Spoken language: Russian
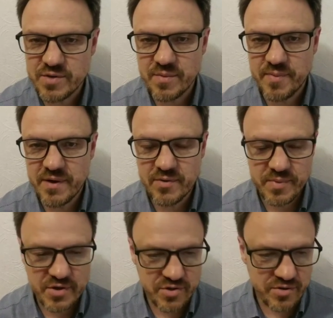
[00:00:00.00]
чтобы Павел
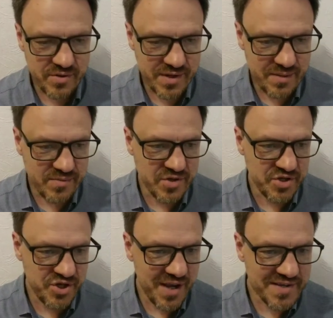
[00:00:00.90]
пришел к ним с
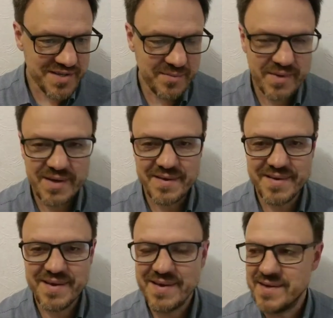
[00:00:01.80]
жезлом
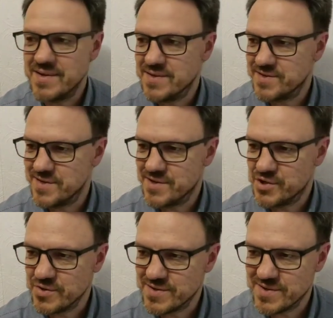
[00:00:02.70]
да, и с
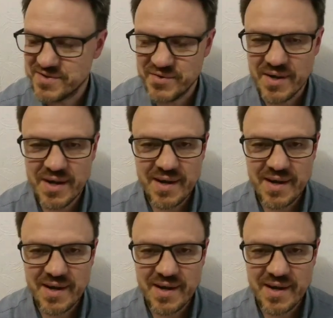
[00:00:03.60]
жесткостью.